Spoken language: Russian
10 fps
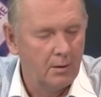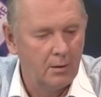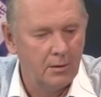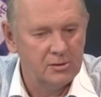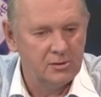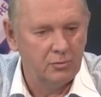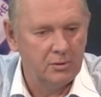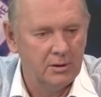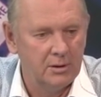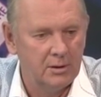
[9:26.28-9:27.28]
Э,
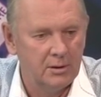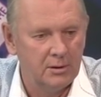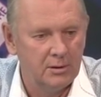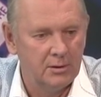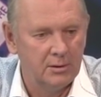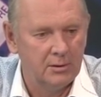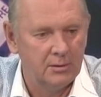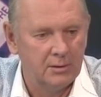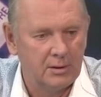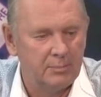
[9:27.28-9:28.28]
сегодня
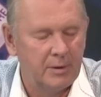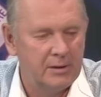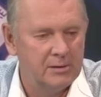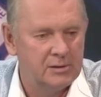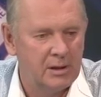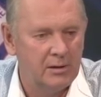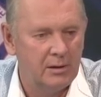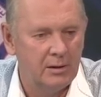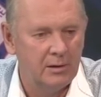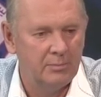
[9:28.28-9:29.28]
э, компании
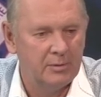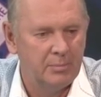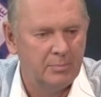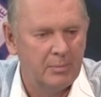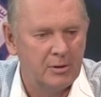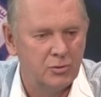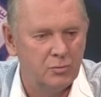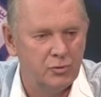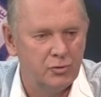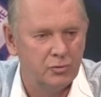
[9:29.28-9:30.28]
строительные по, по
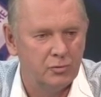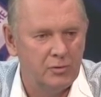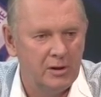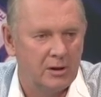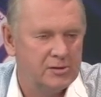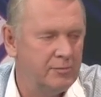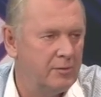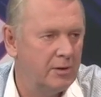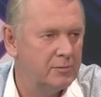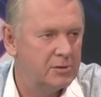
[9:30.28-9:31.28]
большому счету не
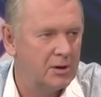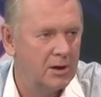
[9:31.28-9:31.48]
развиваются,